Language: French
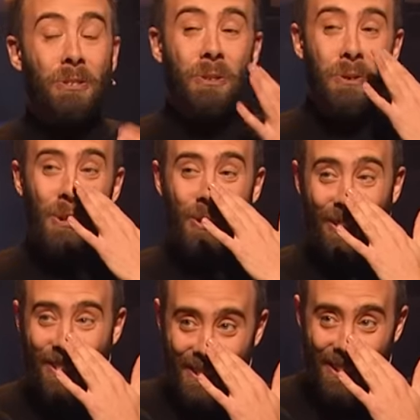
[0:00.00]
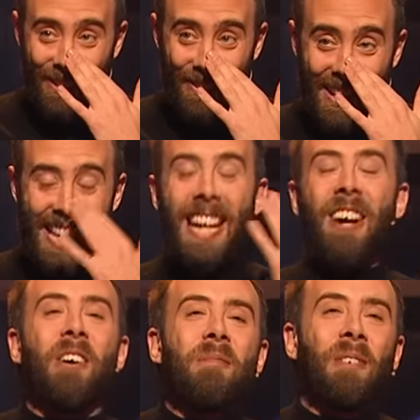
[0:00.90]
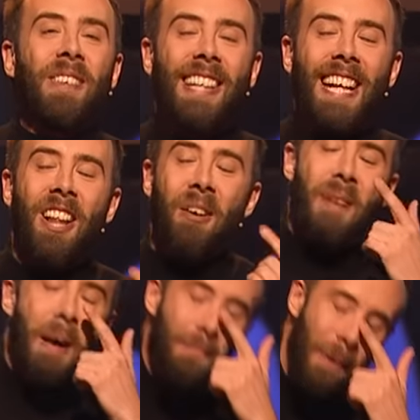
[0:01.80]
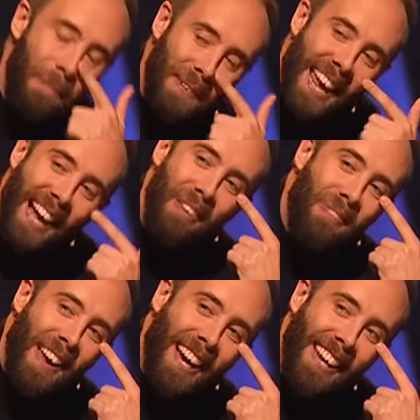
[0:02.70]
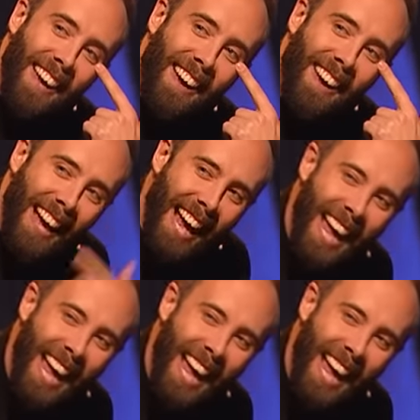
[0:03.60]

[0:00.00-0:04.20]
tout le sang est remonté dans ma paupière inférieure.